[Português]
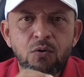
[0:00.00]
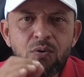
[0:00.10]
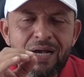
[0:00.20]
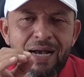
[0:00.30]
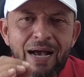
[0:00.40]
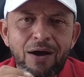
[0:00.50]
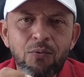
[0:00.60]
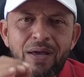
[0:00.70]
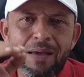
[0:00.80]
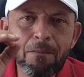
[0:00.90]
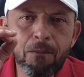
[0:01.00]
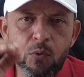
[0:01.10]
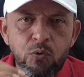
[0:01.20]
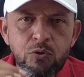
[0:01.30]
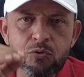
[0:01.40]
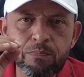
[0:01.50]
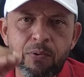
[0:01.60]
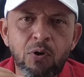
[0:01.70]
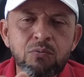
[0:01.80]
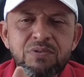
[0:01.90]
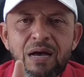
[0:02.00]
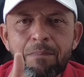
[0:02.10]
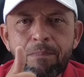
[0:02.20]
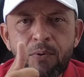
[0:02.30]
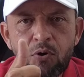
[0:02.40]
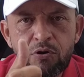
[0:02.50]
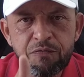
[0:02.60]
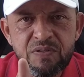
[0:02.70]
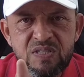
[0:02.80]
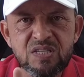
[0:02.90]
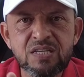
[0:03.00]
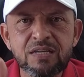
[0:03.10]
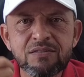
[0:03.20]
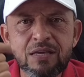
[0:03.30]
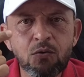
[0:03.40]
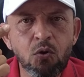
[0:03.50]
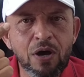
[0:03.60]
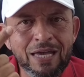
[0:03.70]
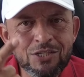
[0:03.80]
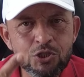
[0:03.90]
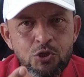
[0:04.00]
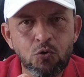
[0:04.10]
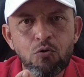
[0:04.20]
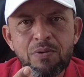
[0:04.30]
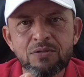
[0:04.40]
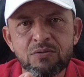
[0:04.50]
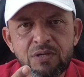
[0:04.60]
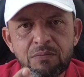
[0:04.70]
O carro é muito bom, dá pouca oficina, tem corrente de comando